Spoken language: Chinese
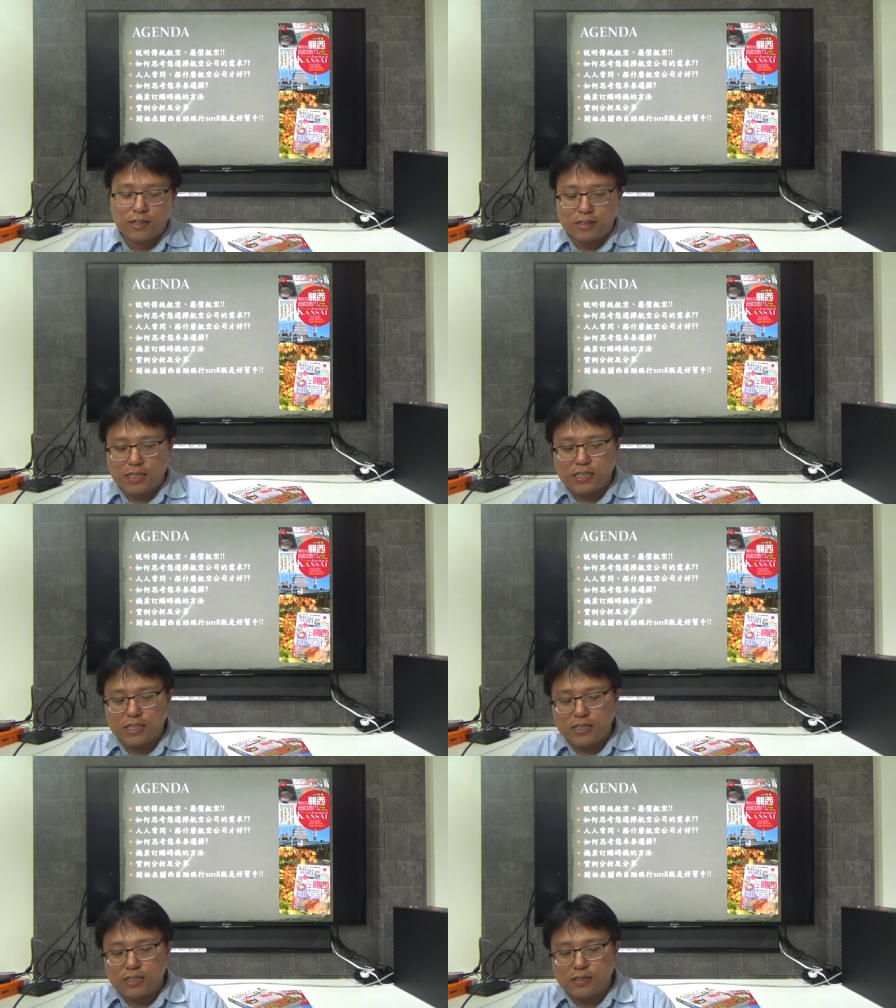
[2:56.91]
其
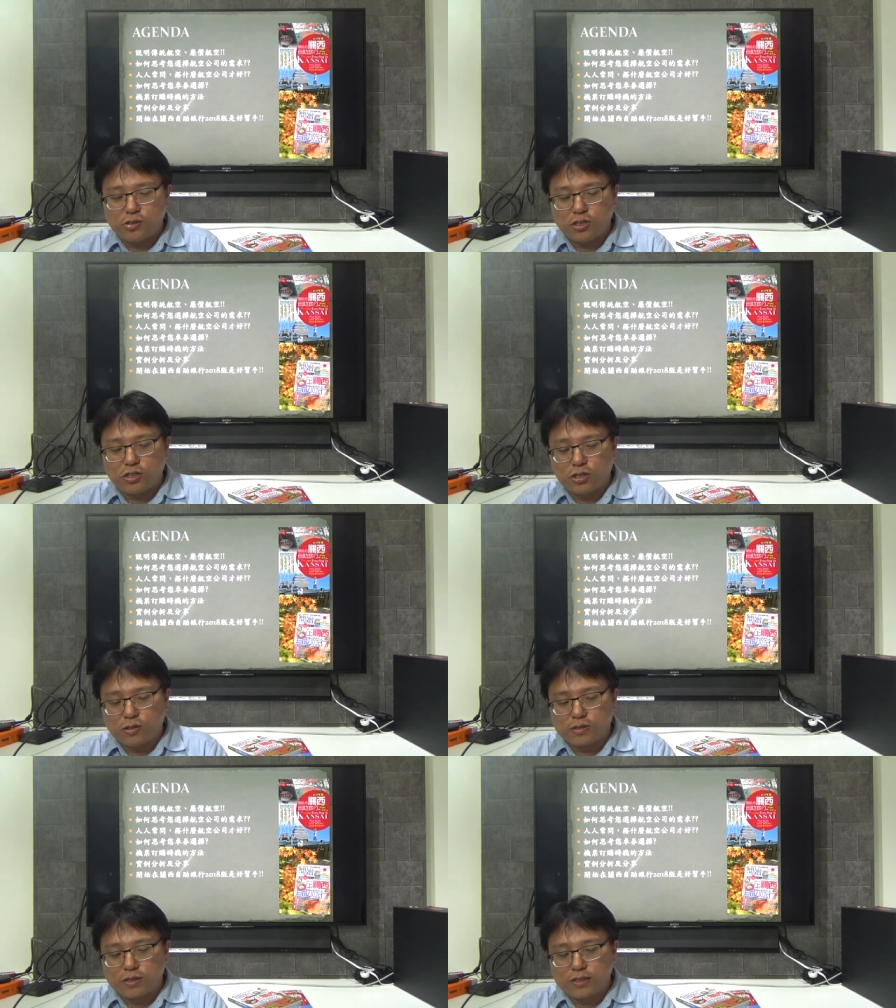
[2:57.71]
实需
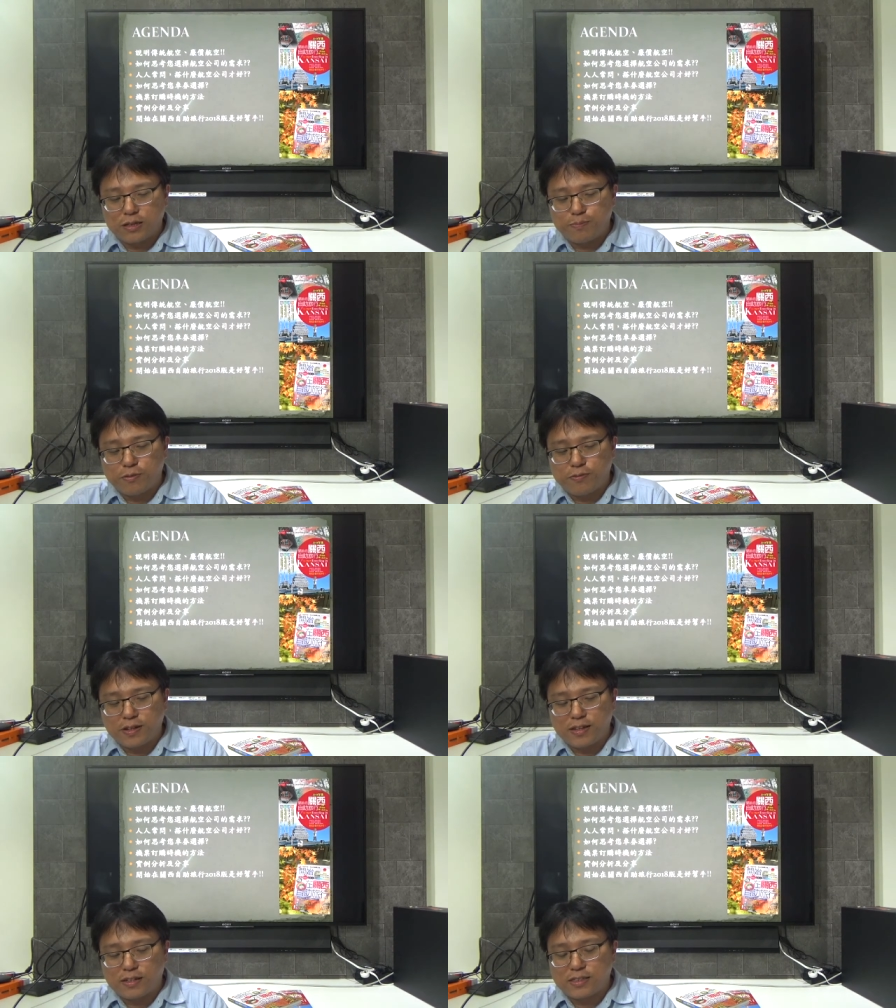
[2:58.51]
求这部
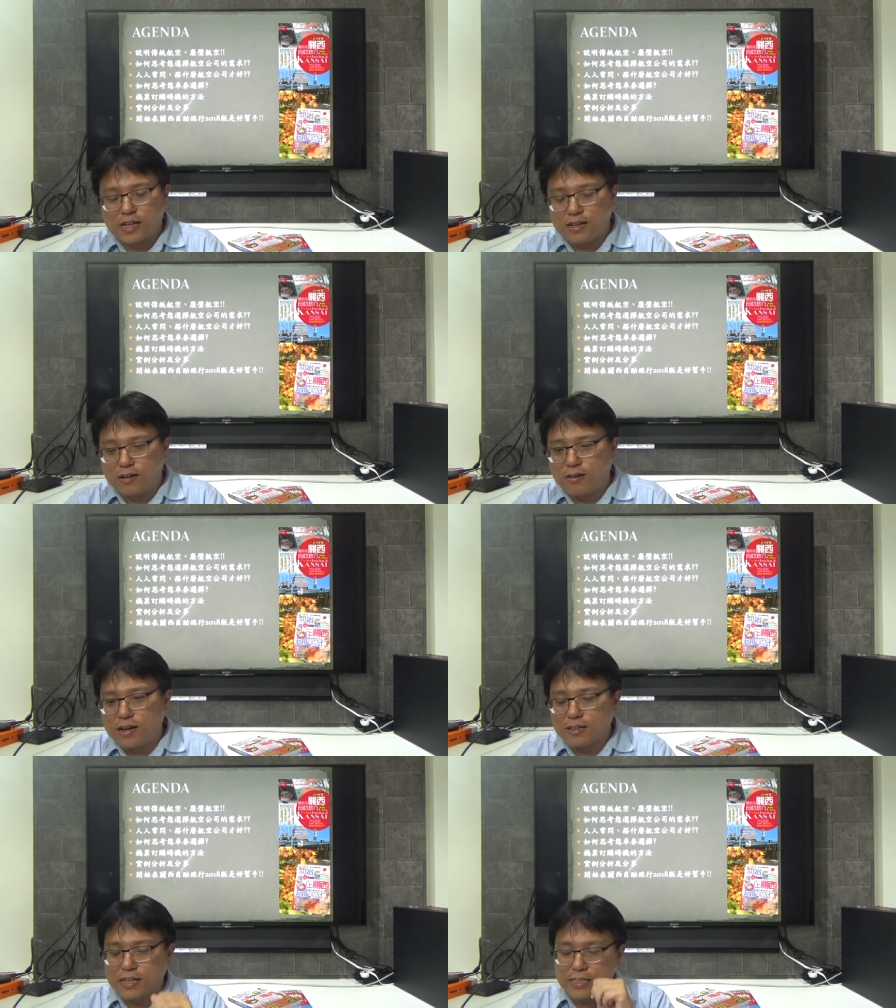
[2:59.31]
分来讲的
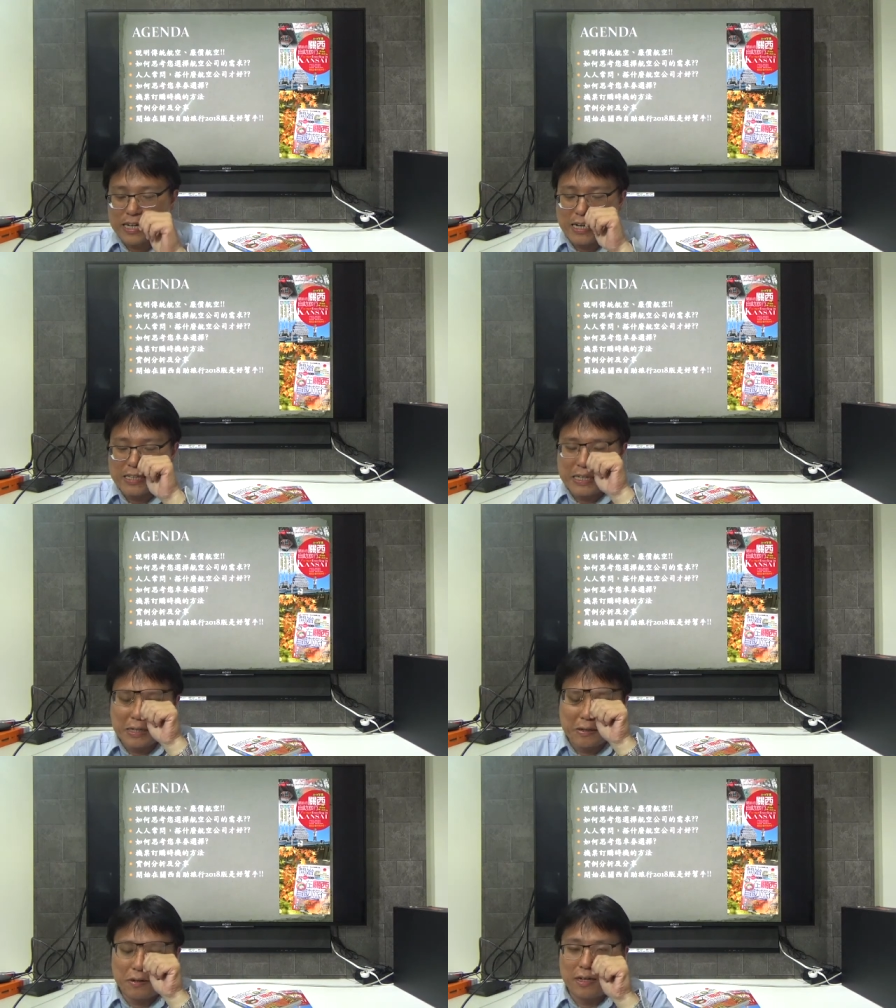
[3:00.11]
话，大家一
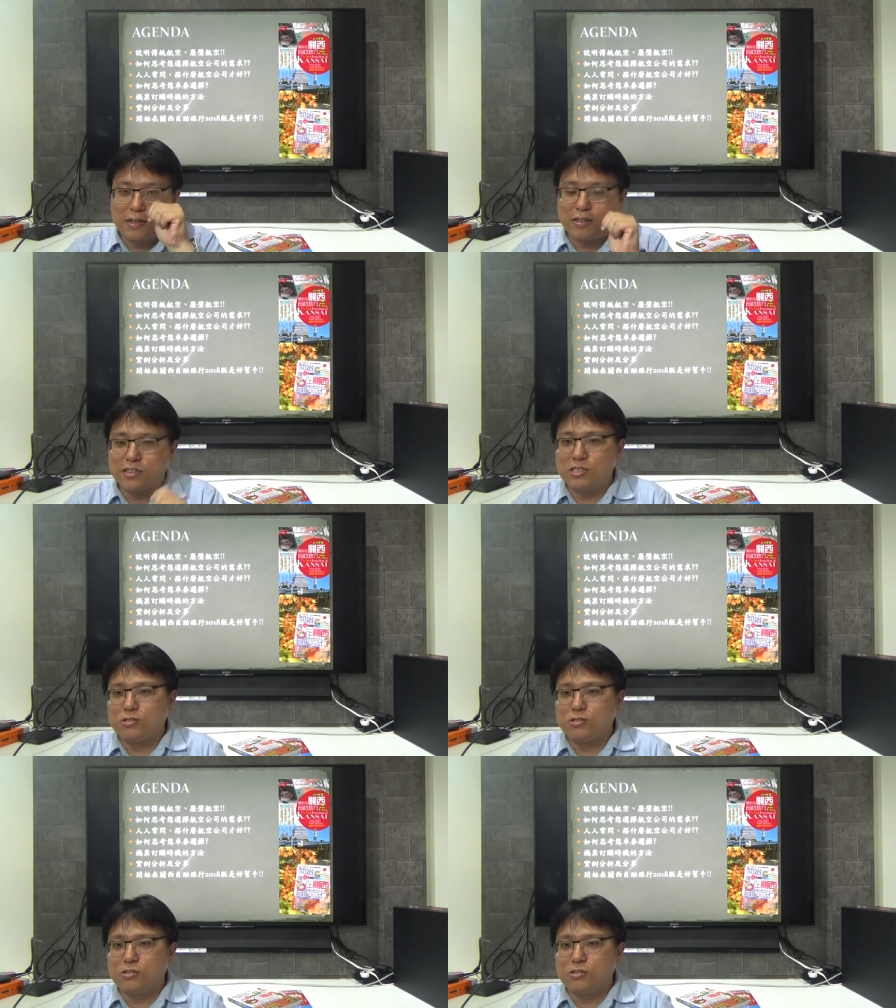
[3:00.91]
定会很清